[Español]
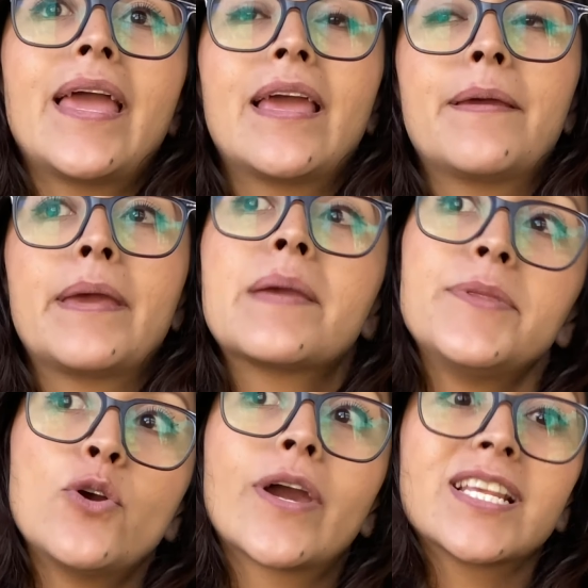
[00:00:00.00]
eh, ella
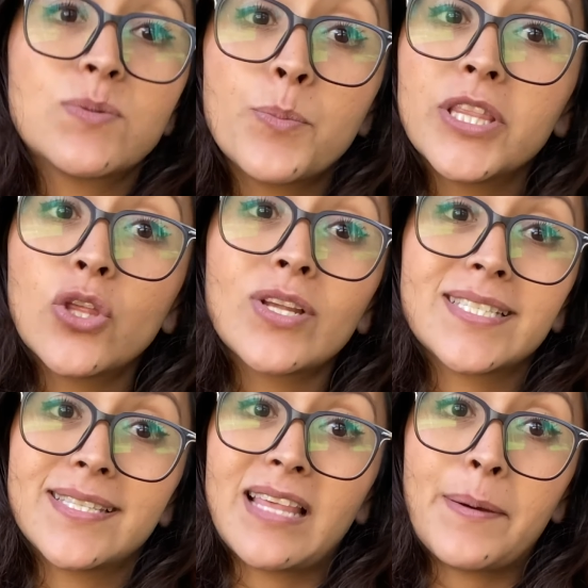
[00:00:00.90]
me dijo que en ese momento
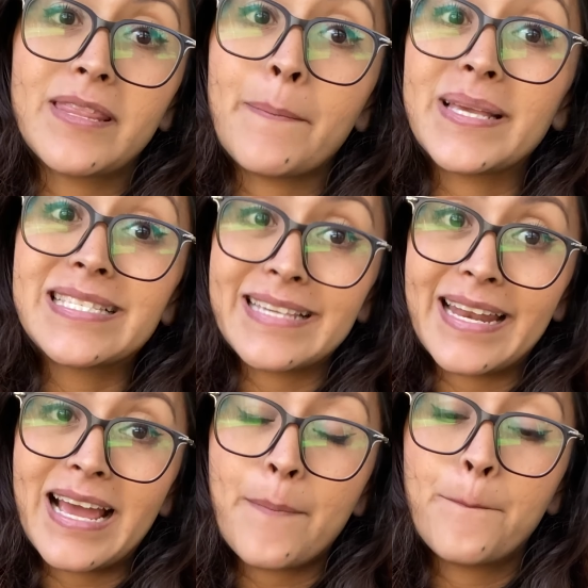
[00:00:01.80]
necesitaba de
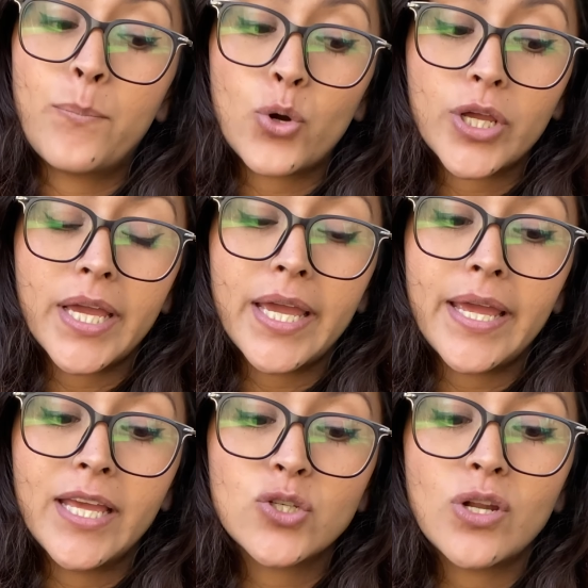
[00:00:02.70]
mesera porque
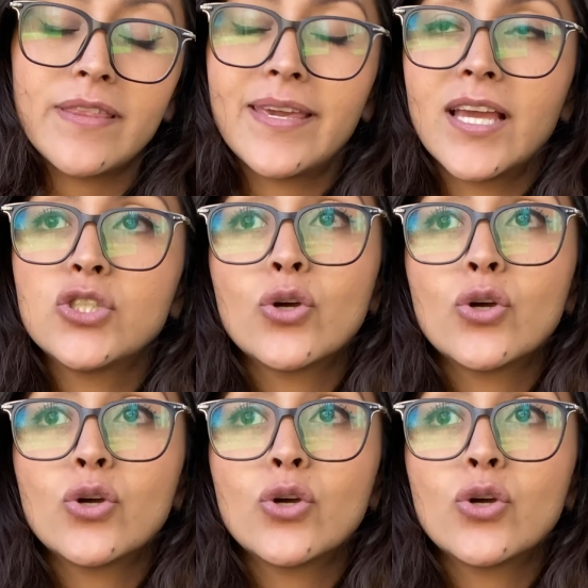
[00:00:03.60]
eh, yo le dije,